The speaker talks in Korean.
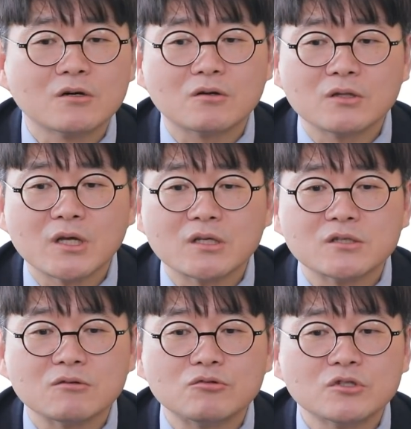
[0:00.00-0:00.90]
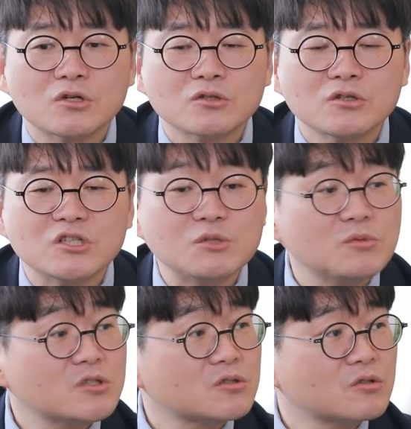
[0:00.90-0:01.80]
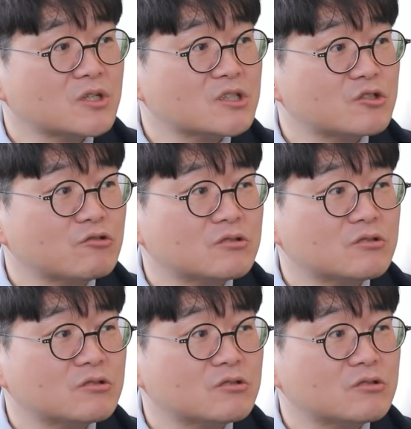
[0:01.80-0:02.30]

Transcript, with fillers: 그런데 이제 우리 청년들, 20대 청년들 같은